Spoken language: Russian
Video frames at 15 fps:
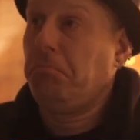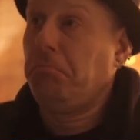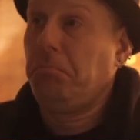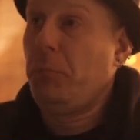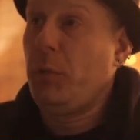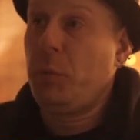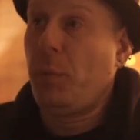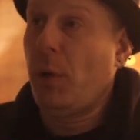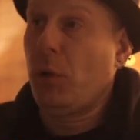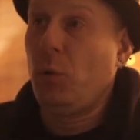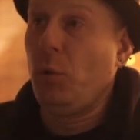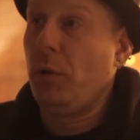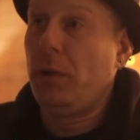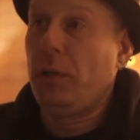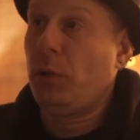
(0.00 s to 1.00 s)

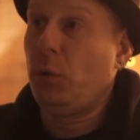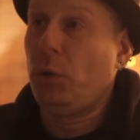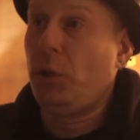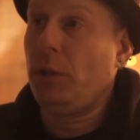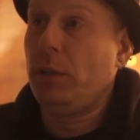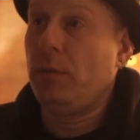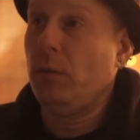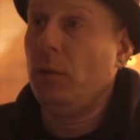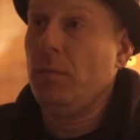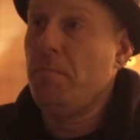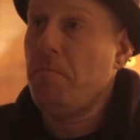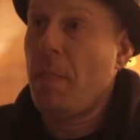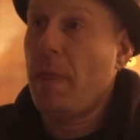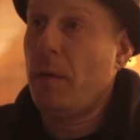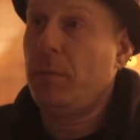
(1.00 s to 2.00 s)
Беспардонное существо
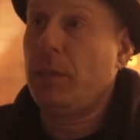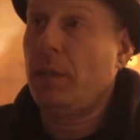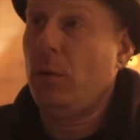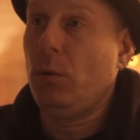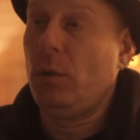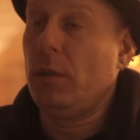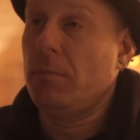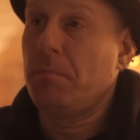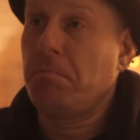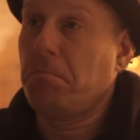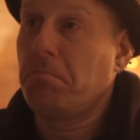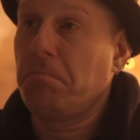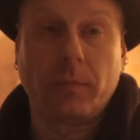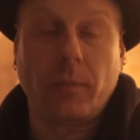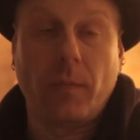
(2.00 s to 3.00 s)
абсолютно.
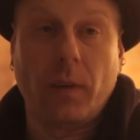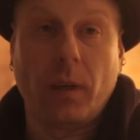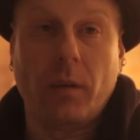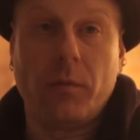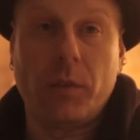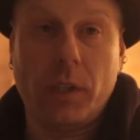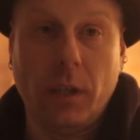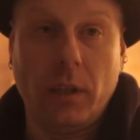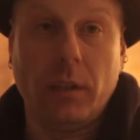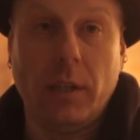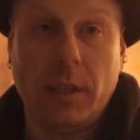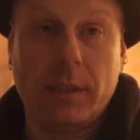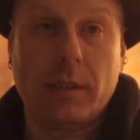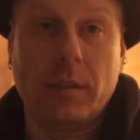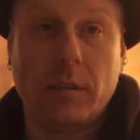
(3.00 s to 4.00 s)
Всех
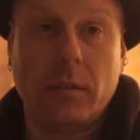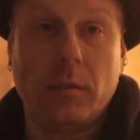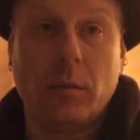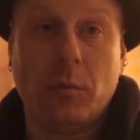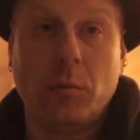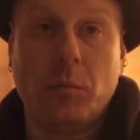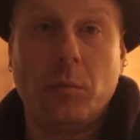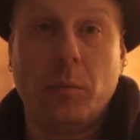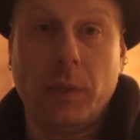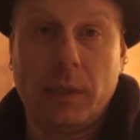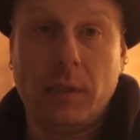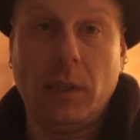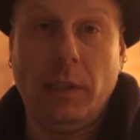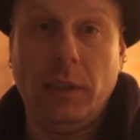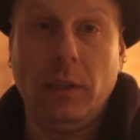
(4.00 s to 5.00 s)
нас
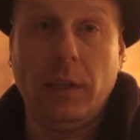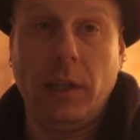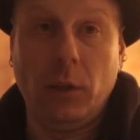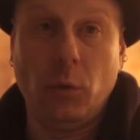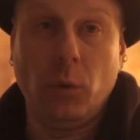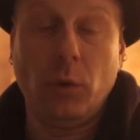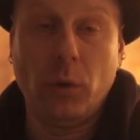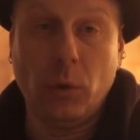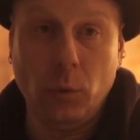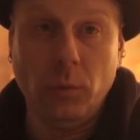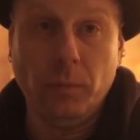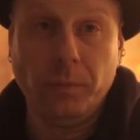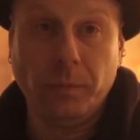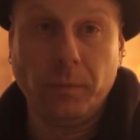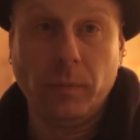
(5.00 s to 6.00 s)
подсадил на эту
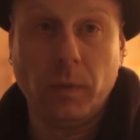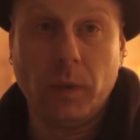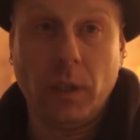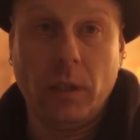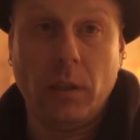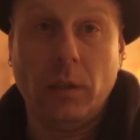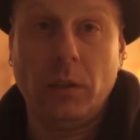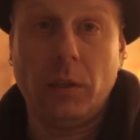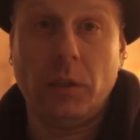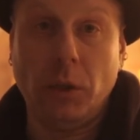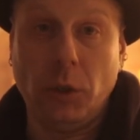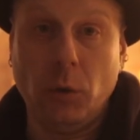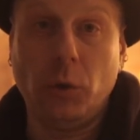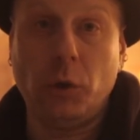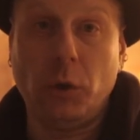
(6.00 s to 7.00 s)
иглу, и с
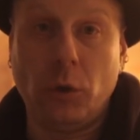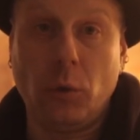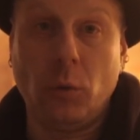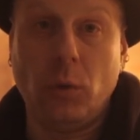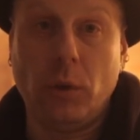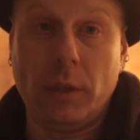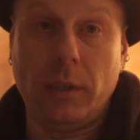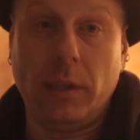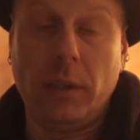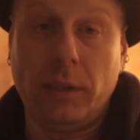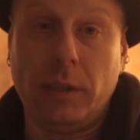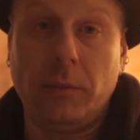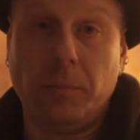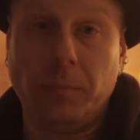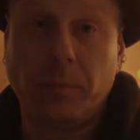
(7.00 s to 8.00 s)
нее очень трудно слезть.